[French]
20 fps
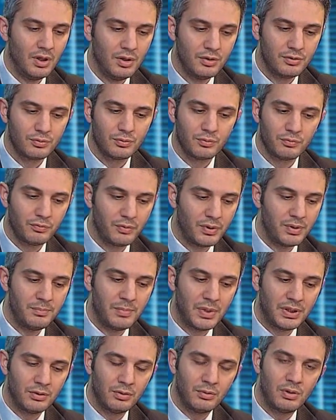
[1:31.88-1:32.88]
sont voués
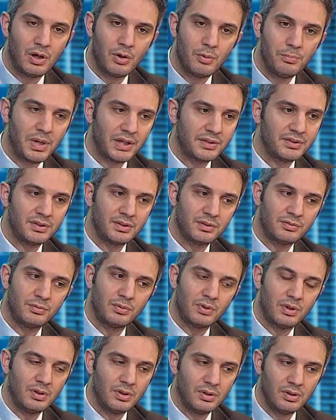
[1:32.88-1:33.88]
maintenant à repartir
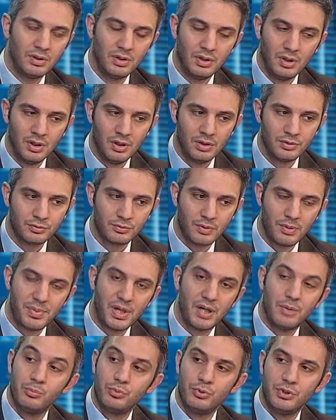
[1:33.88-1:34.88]
sur un, ce qu'on
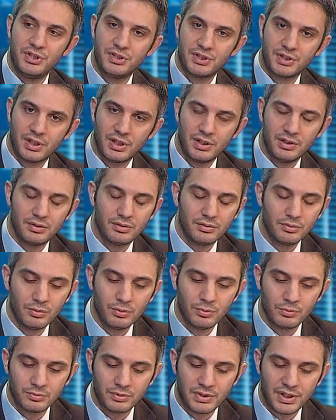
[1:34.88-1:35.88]
appelle un bullish trend de
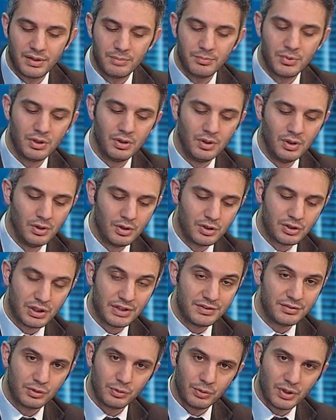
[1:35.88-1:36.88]
long terme, je
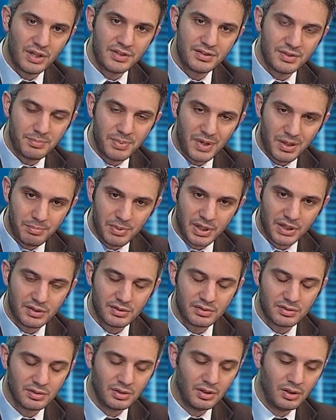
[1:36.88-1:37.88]
resterai assez
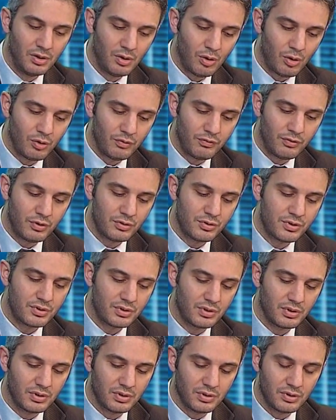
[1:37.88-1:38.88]
perplexe. En
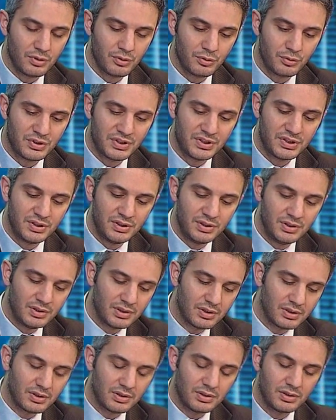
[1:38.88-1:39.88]
revanche, euh, si
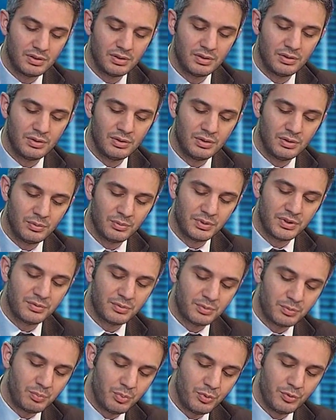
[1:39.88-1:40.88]
euh, on
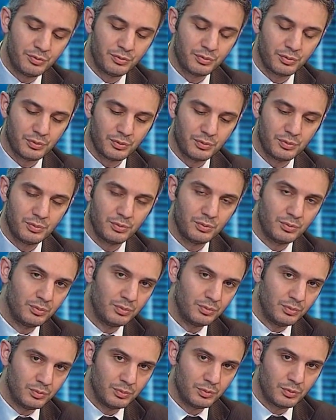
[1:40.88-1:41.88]
est plus sur
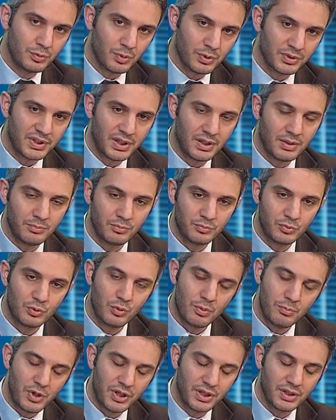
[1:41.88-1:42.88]
du, court terme,
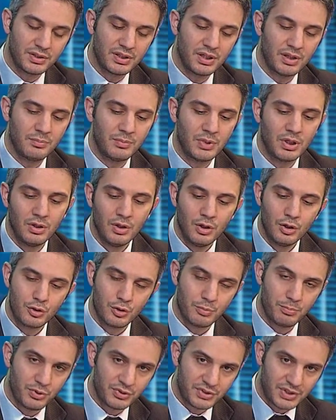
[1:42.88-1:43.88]
court-moyen terme,
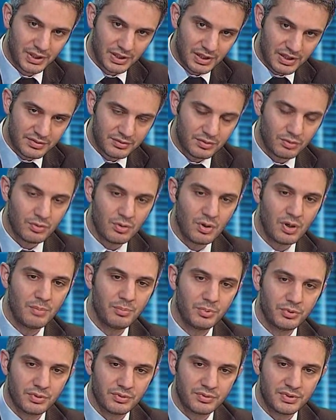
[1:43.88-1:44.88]
je pense qu'il reste encore
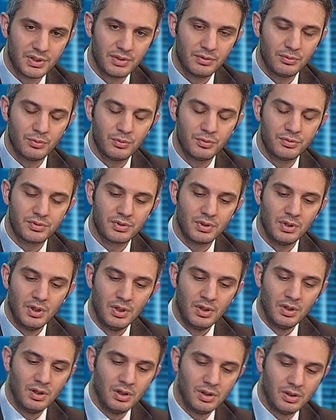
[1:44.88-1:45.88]
un potentiel de hausse.
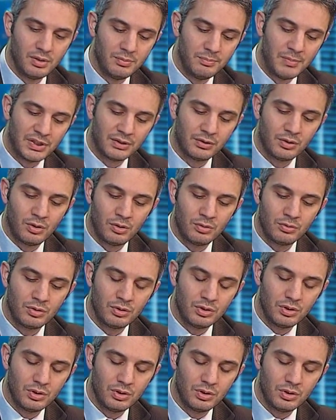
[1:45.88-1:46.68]
maintenant,